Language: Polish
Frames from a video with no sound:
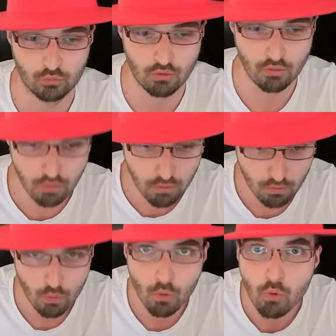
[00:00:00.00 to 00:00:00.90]
mu,
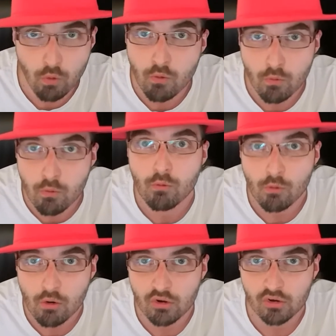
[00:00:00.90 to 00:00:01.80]
u, u,
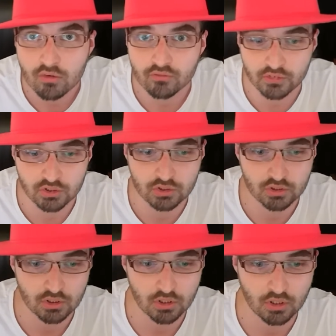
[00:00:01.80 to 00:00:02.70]
widź.